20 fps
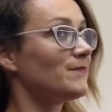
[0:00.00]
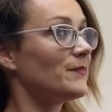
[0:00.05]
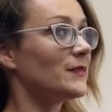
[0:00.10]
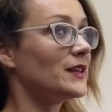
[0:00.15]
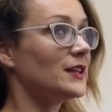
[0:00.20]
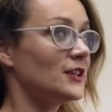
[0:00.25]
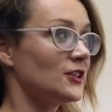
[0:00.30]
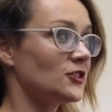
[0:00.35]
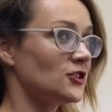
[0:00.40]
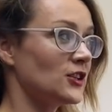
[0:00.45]

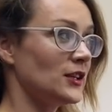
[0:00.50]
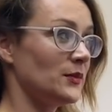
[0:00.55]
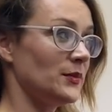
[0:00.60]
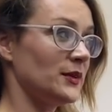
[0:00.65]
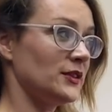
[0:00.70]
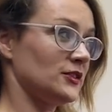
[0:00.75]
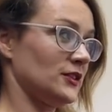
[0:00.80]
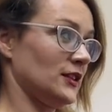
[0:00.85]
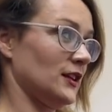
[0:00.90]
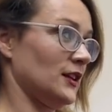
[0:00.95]
jeżeli
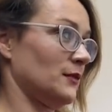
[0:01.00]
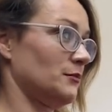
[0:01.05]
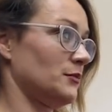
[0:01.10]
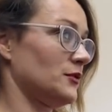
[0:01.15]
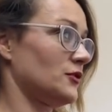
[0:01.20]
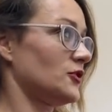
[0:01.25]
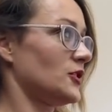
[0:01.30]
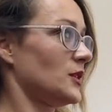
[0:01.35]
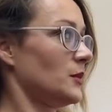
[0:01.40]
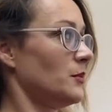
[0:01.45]
będzie taka
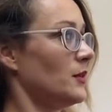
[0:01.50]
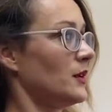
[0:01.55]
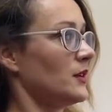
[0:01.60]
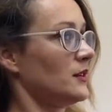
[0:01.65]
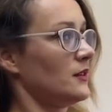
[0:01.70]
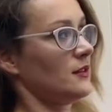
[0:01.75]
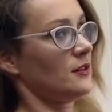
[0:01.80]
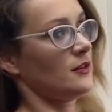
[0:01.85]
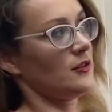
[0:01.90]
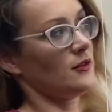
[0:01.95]
potrzeba,
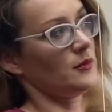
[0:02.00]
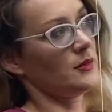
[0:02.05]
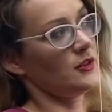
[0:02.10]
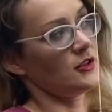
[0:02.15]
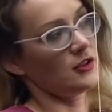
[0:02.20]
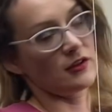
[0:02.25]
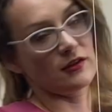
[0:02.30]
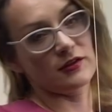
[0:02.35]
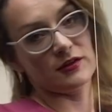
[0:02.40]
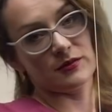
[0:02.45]
to
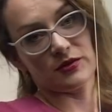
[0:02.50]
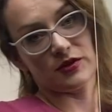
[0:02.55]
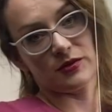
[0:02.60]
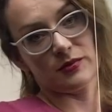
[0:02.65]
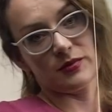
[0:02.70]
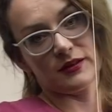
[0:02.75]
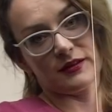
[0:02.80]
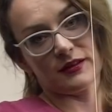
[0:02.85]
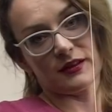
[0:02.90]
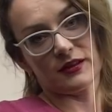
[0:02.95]
myślę o tym,
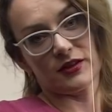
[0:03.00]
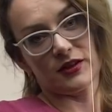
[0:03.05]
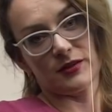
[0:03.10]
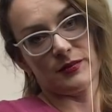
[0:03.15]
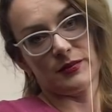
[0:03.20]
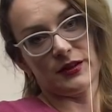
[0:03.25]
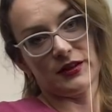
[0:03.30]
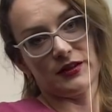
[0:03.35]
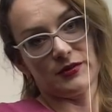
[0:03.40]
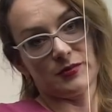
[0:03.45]
żeby
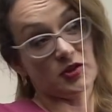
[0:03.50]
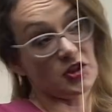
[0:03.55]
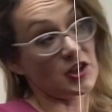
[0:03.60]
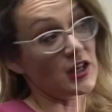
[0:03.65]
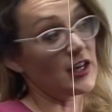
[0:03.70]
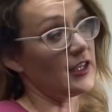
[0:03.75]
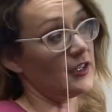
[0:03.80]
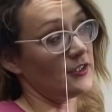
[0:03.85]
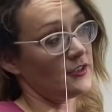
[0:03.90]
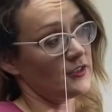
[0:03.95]
zaczepić,
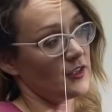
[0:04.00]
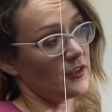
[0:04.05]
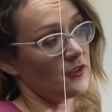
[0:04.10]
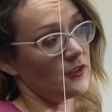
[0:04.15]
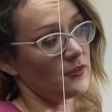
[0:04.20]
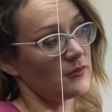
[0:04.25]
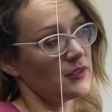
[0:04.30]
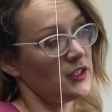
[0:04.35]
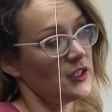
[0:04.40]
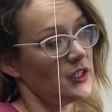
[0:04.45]
przykleić
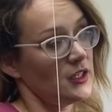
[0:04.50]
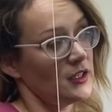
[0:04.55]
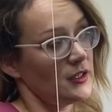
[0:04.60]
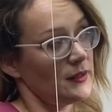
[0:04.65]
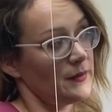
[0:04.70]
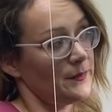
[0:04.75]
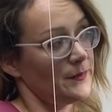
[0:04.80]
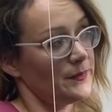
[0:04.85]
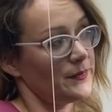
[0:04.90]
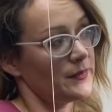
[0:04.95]
taką
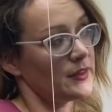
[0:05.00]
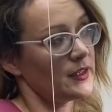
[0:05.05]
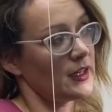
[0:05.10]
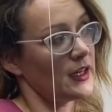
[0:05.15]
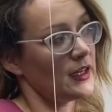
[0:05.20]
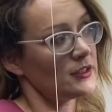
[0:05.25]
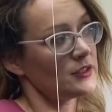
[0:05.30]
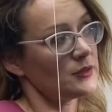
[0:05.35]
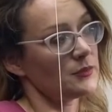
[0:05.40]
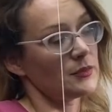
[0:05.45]
mm,
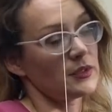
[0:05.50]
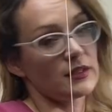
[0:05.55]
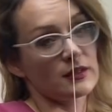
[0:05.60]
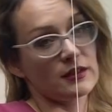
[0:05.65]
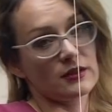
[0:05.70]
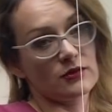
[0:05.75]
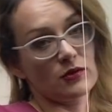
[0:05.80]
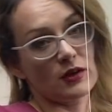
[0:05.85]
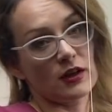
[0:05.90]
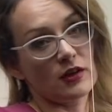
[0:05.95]
taśmę,
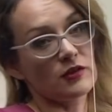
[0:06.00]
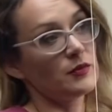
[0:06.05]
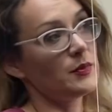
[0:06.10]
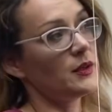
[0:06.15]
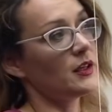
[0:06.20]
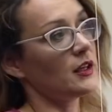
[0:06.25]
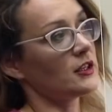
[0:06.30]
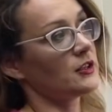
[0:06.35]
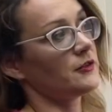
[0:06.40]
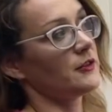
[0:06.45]
która
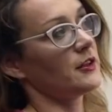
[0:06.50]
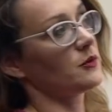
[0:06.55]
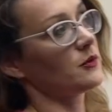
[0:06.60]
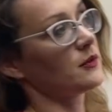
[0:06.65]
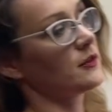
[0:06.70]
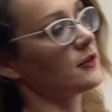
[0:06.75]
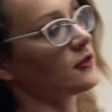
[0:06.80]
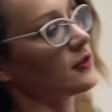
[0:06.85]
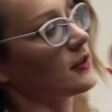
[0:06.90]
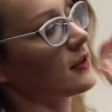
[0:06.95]
odbija światło,
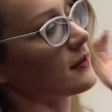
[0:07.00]
coś na